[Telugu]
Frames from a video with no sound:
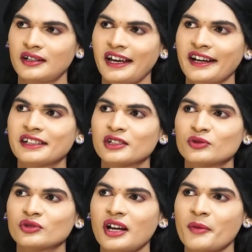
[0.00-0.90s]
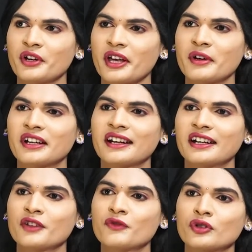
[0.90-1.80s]
డైరెక్టర్ కూడా అప్పుడు
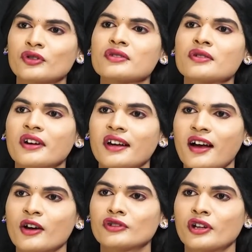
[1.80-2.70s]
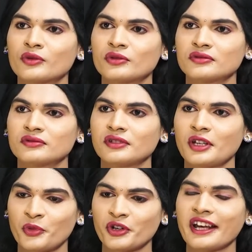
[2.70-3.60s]
ఏమన్నారంటే ఫొటోస్లో ఒకలాగున్నావు
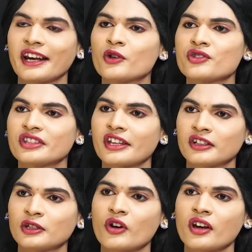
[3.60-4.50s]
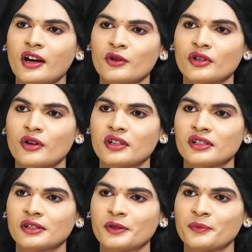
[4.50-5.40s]
ఇప్పుడు రియల్గా వచ్చిన తర్వాత ఒకలాగున్నావు అన్నాడు